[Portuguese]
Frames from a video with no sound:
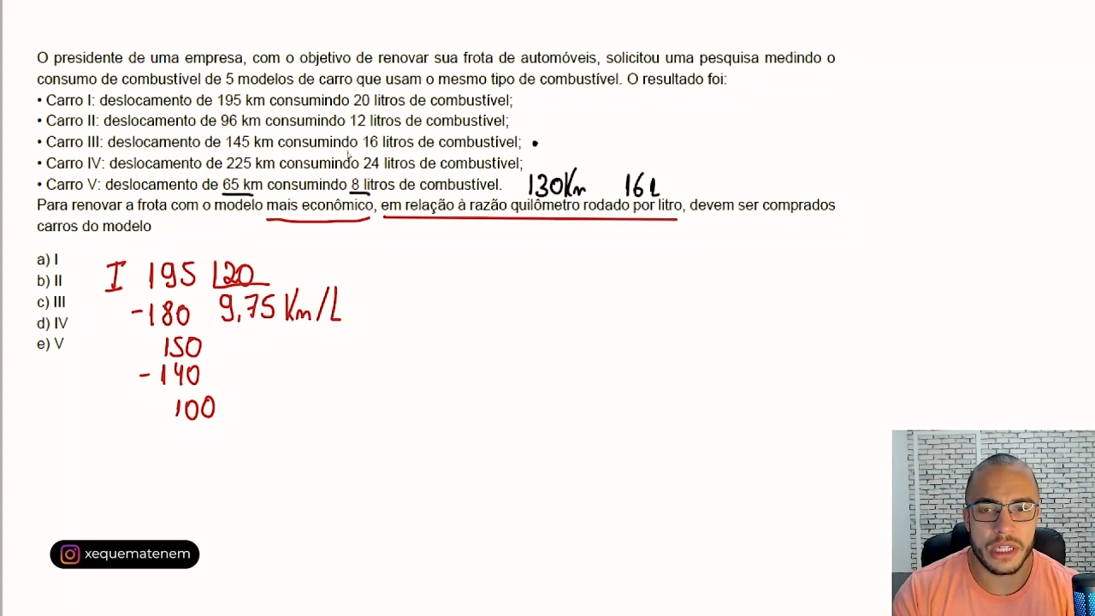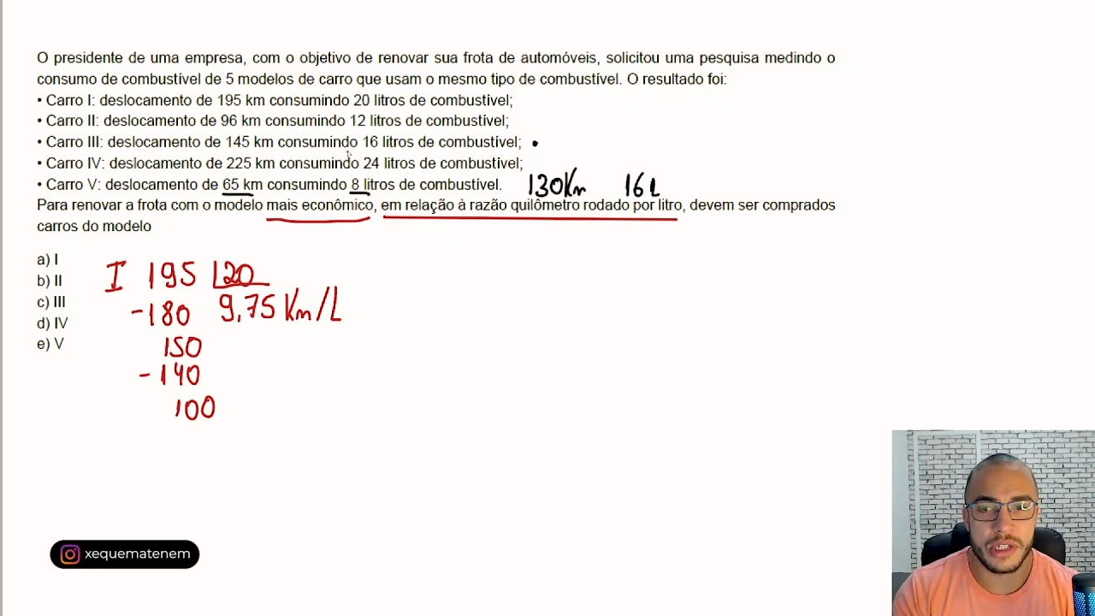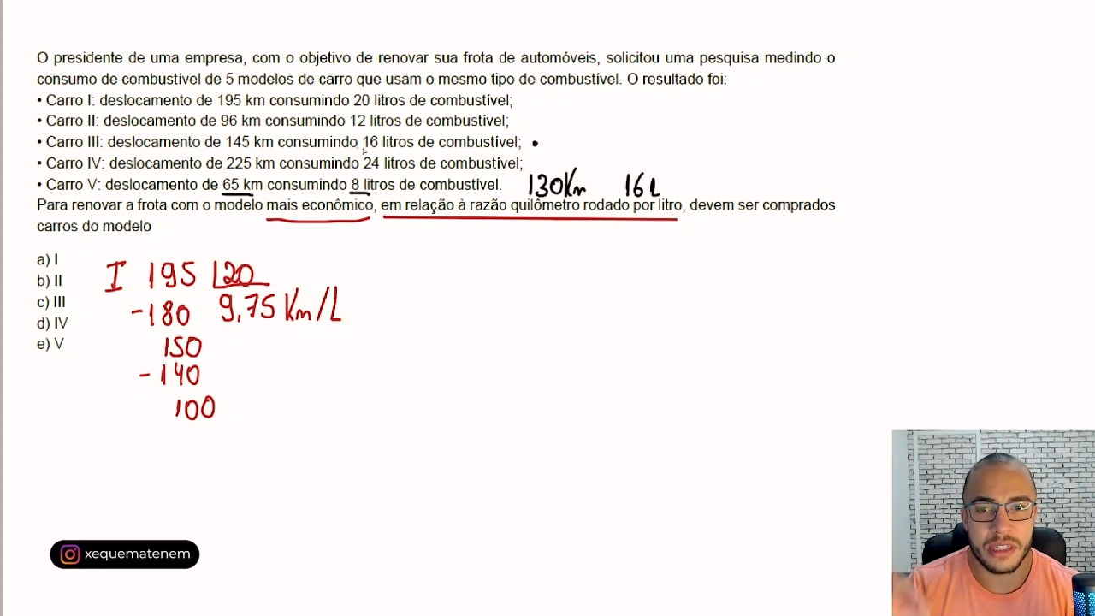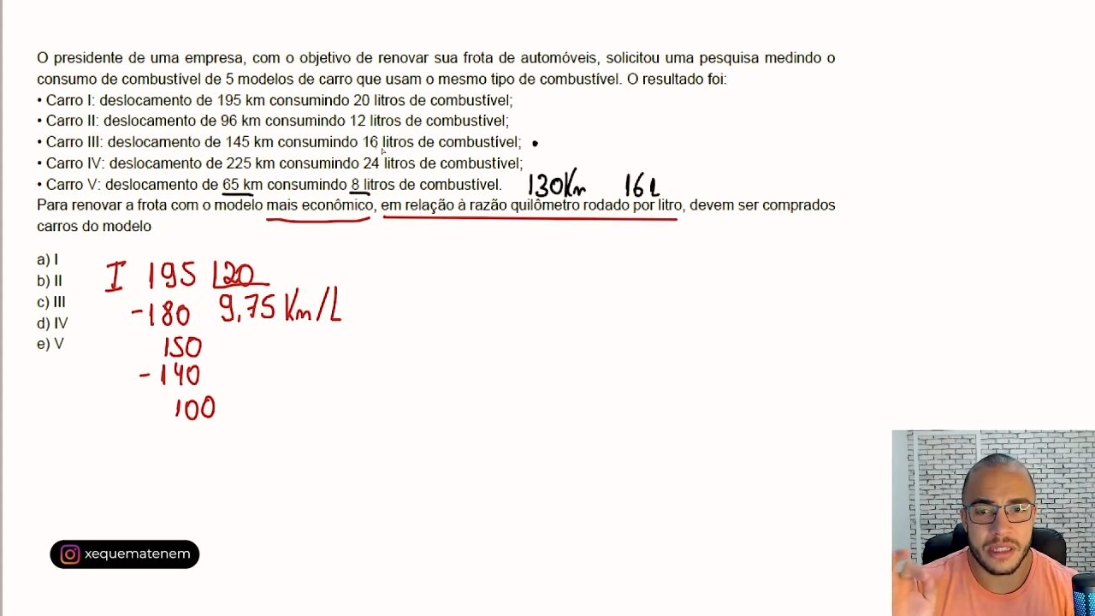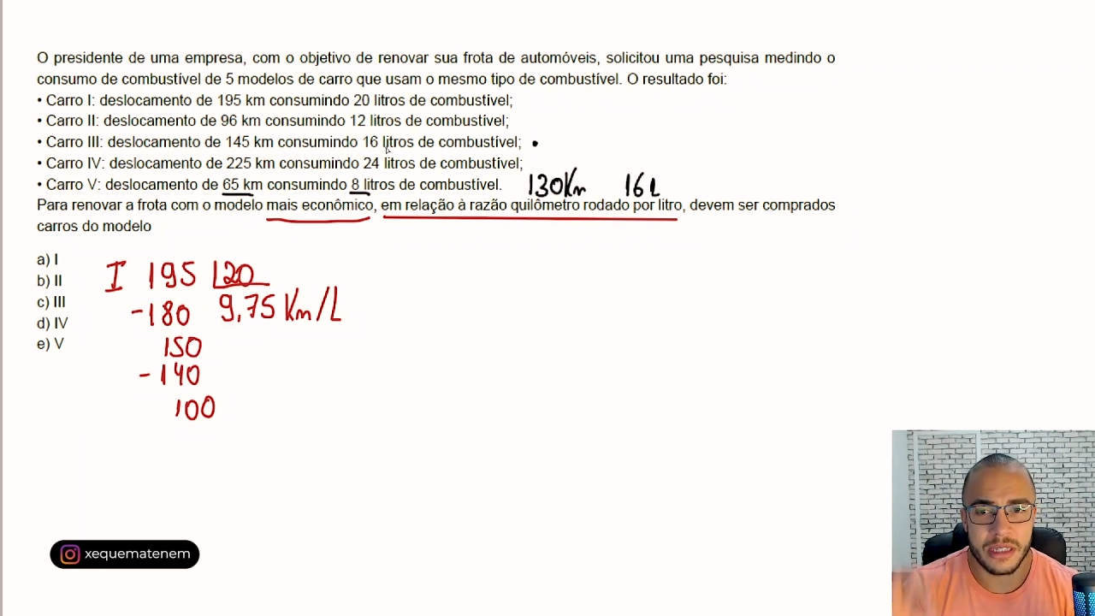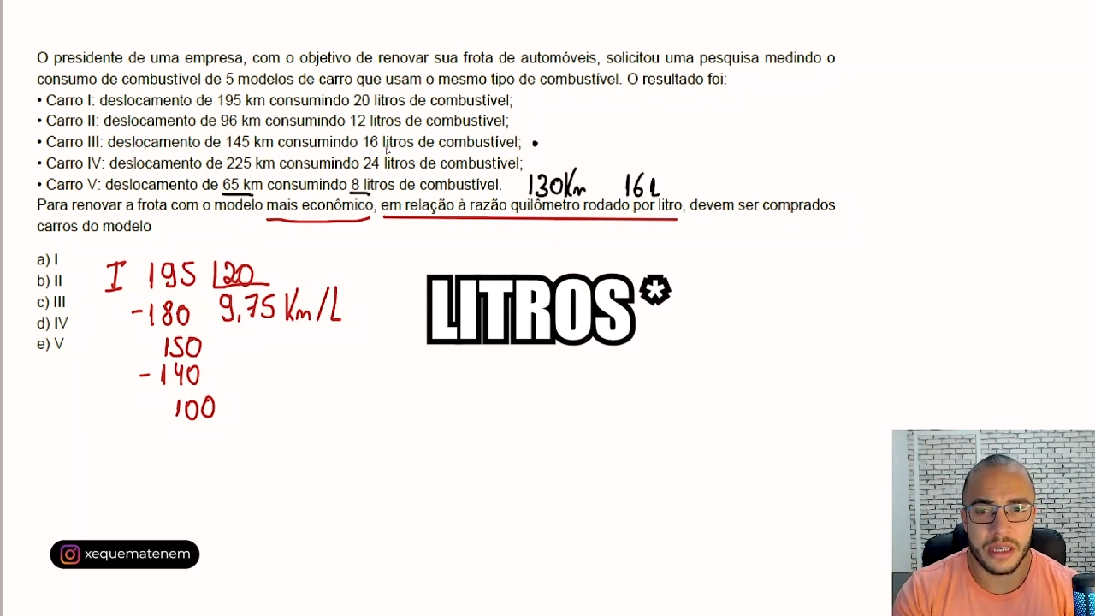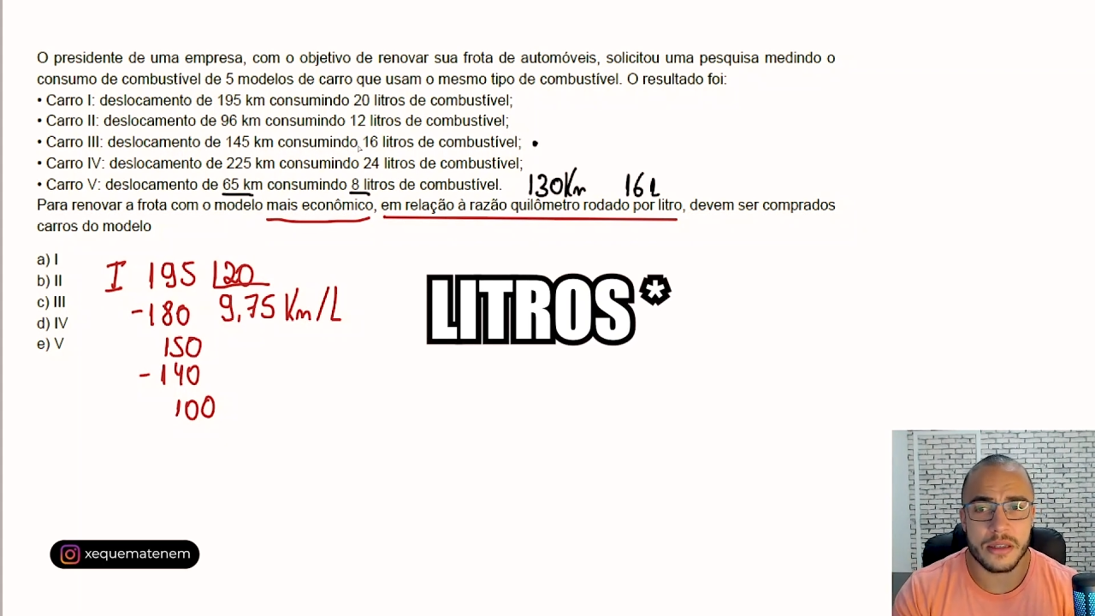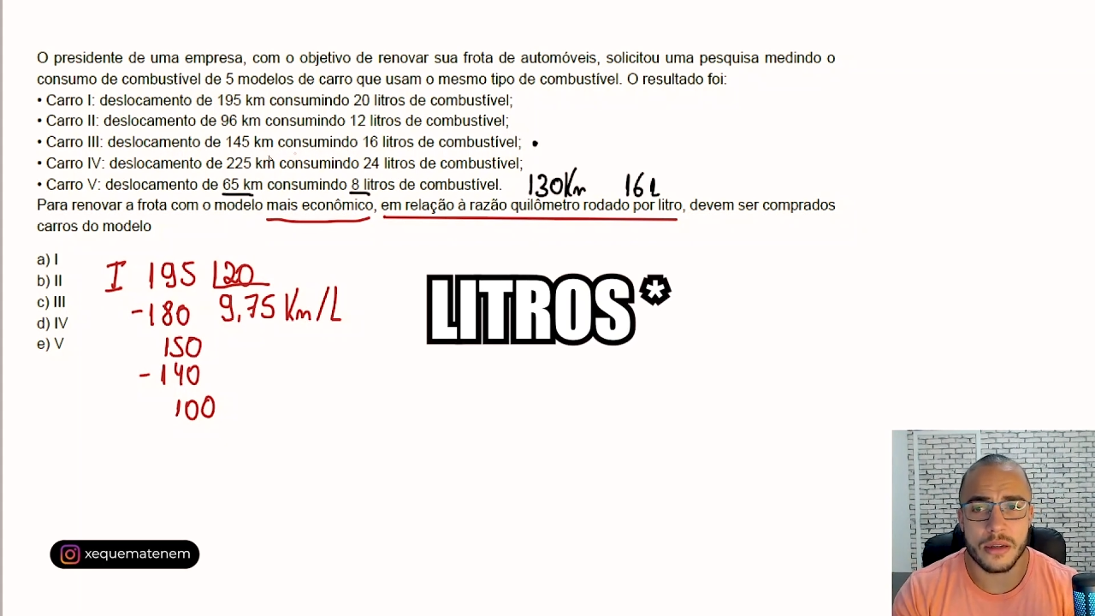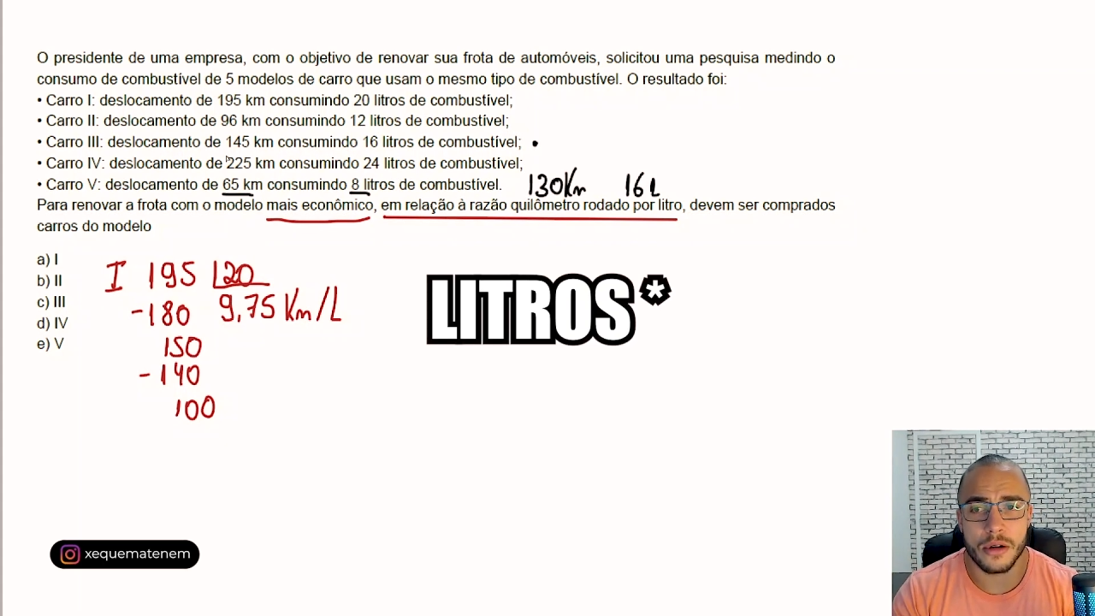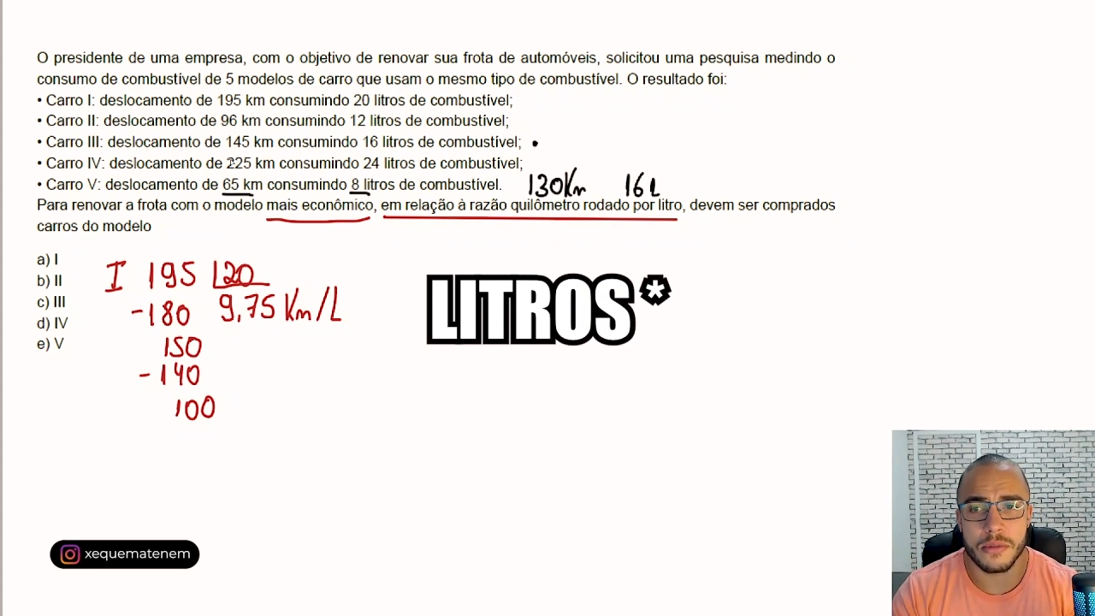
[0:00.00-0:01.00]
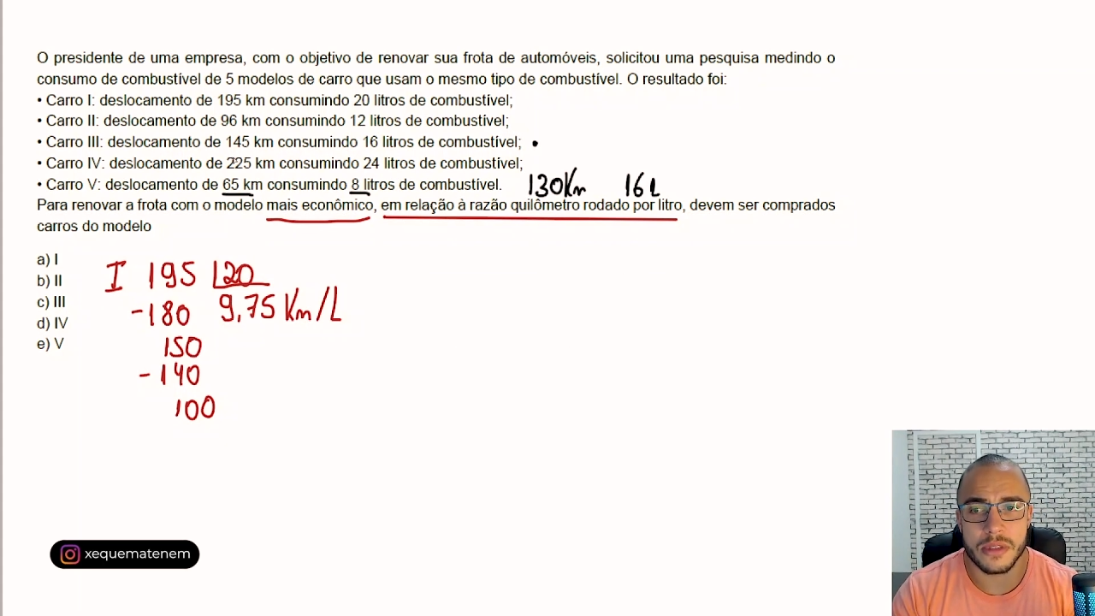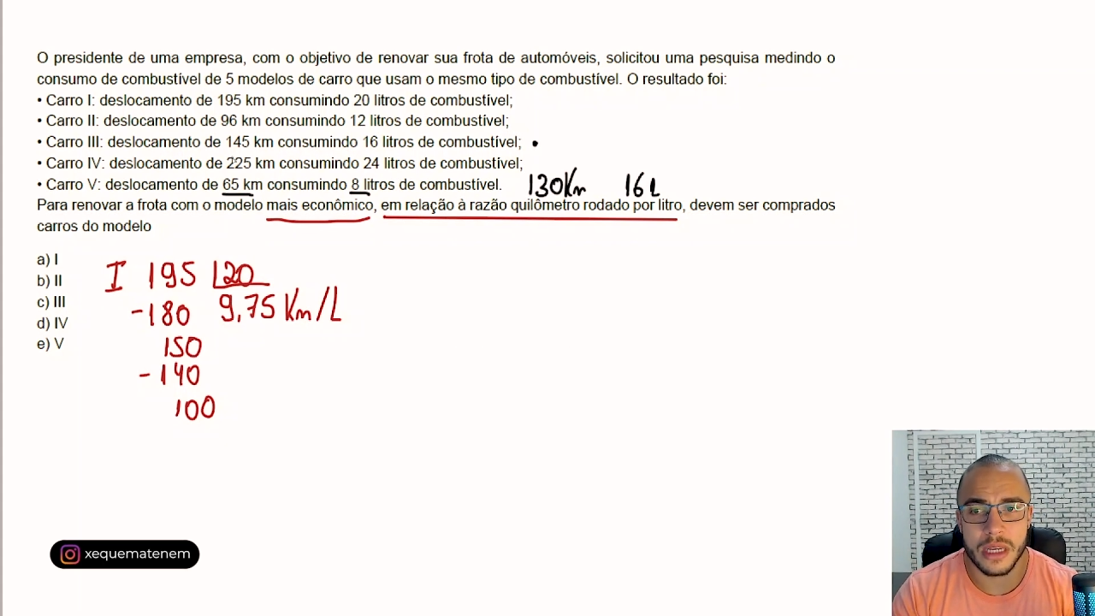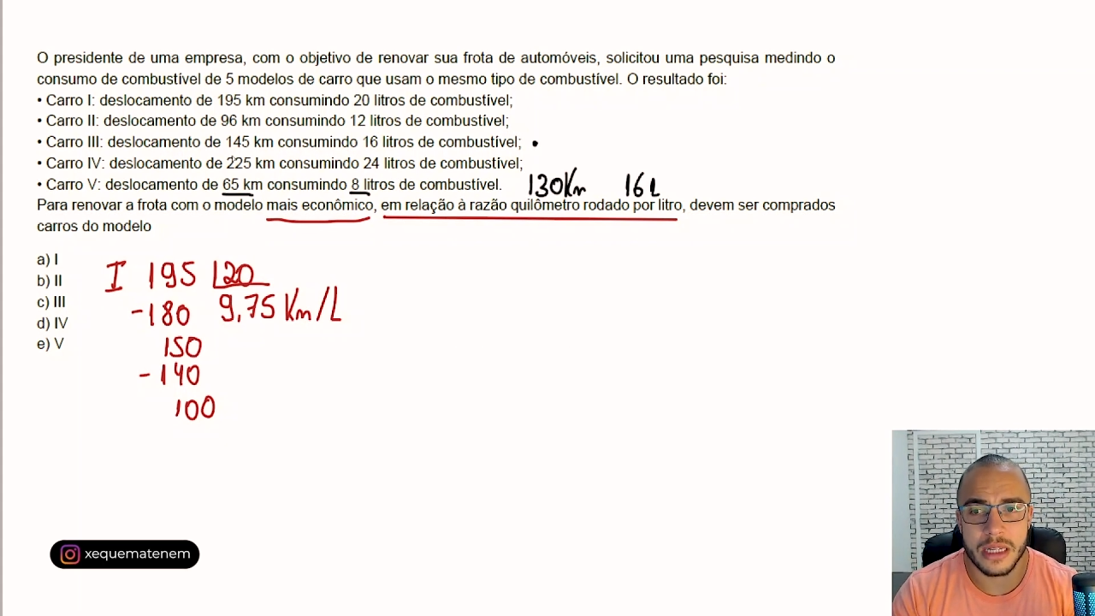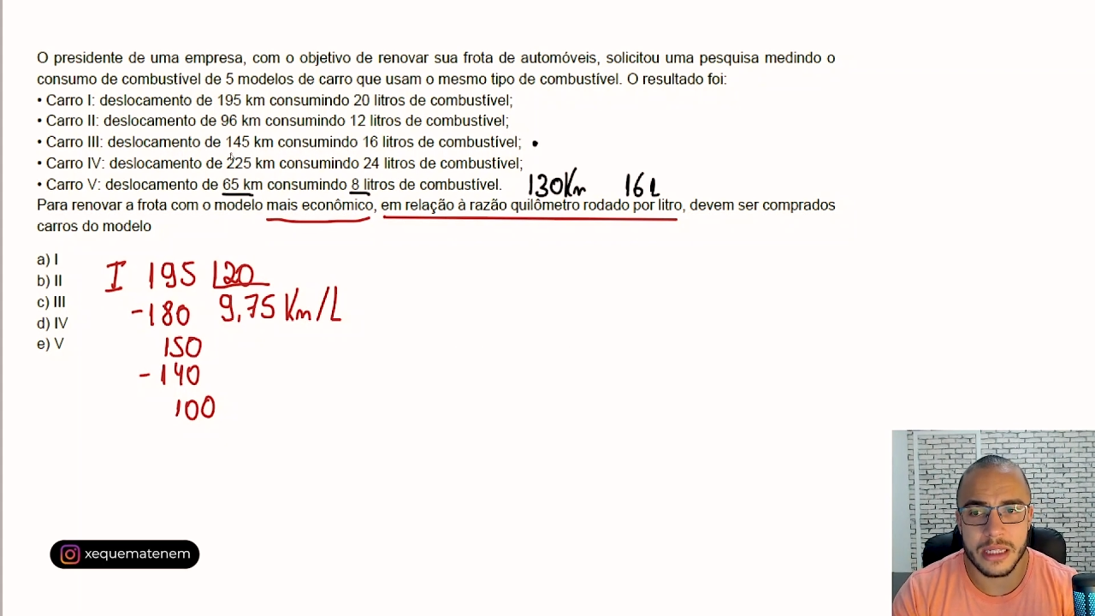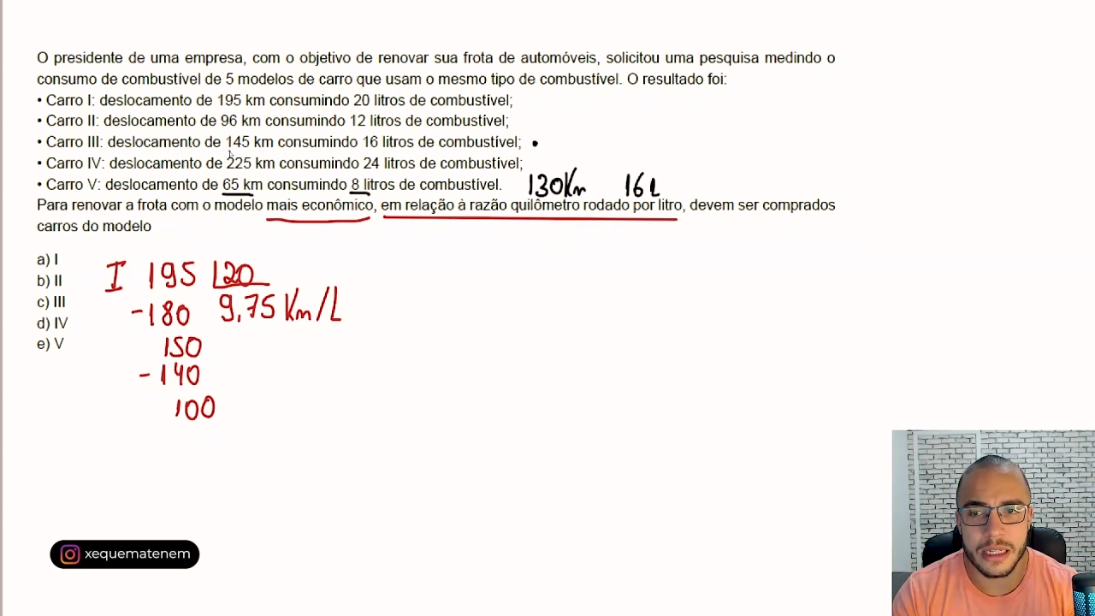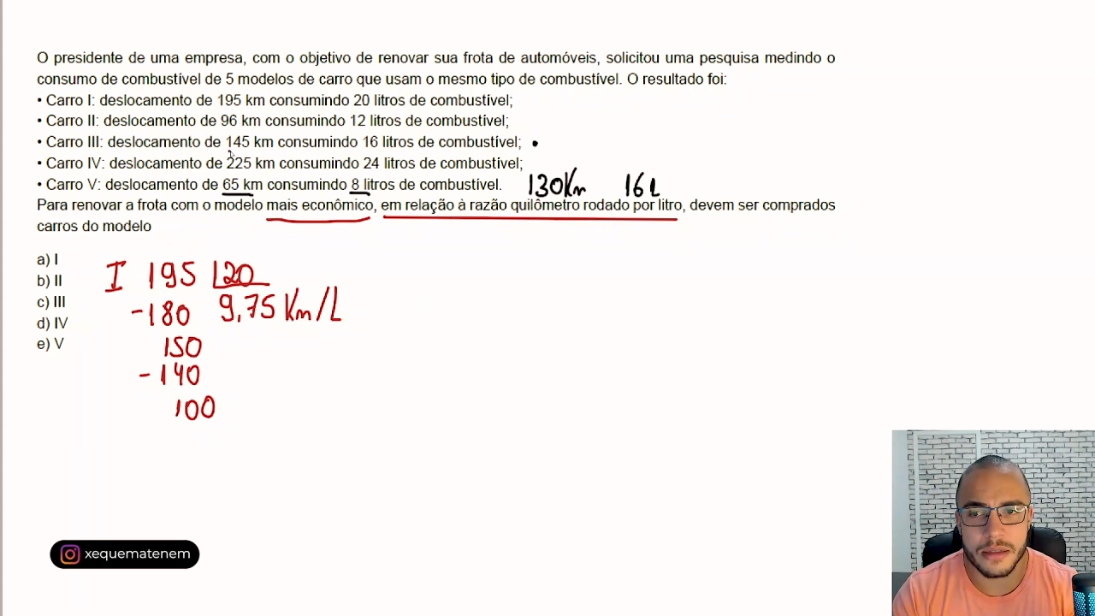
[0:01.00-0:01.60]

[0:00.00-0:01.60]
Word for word: em 16 km ele está andando